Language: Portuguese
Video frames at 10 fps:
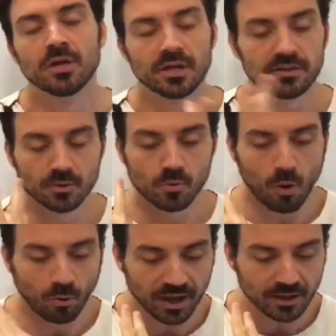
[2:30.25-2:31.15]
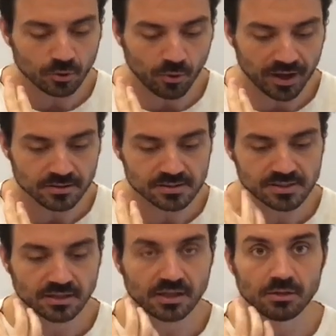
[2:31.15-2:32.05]
Então, qualquer
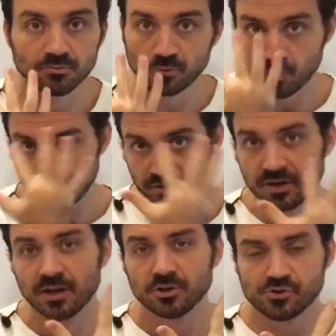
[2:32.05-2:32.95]
doença que envolva,